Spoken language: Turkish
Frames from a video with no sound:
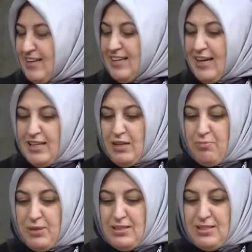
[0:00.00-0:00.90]

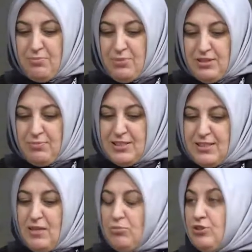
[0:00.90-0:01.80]
Yani biz bir
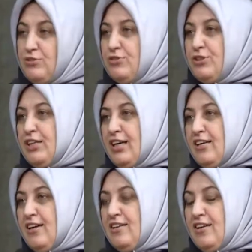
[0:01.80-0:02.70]
masal motifini
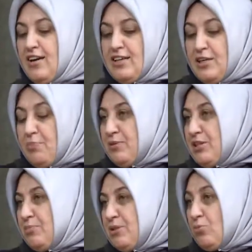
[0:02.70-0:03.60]
ele alarak
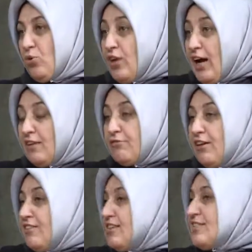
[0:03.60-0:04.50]
yepyeni bir modern
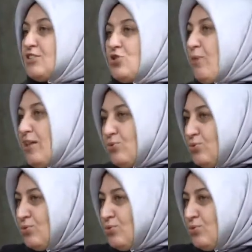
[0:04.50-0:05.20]
fantastik roman